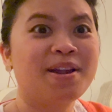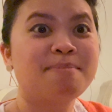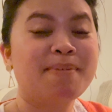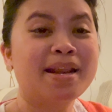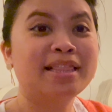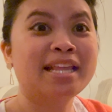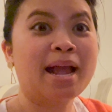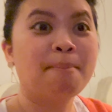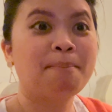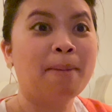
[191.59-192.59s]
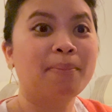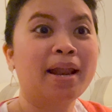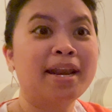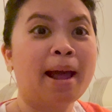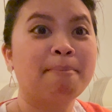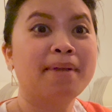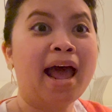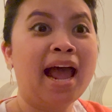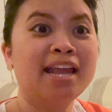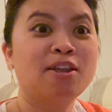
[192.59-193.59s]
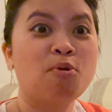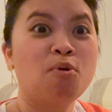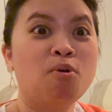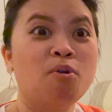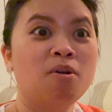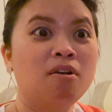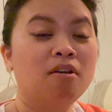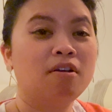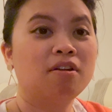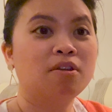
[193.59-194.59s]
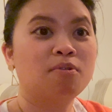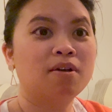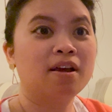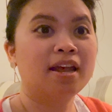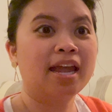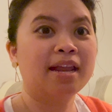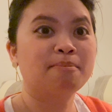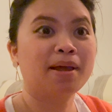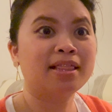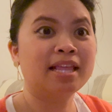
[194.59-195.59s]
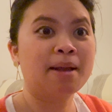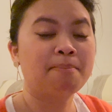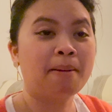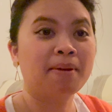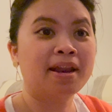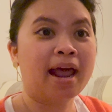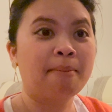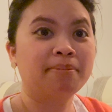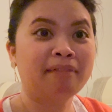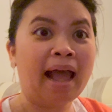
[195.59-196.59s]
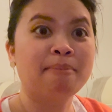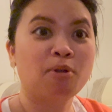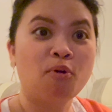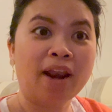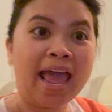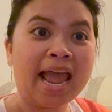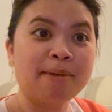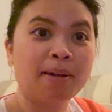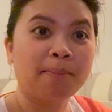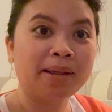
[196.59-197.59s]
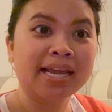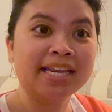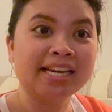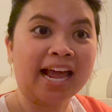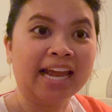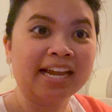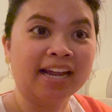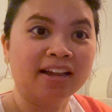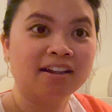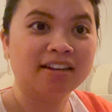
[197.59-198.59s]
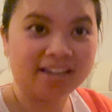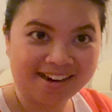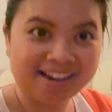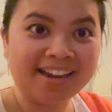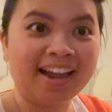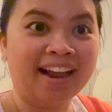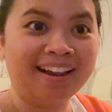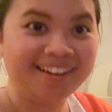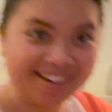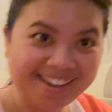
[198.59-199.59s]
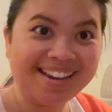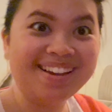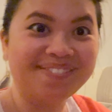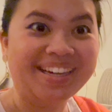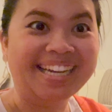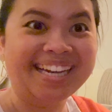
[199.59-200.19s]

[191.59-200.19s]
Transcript: เป็นเตียงปรับระดับได้อยู่เคยเห็นไหมเตียงปรับระดับตามโรงแรมอ่ะมีที่ไหนเนี่ยที่นี่ค่ะที่นี่มี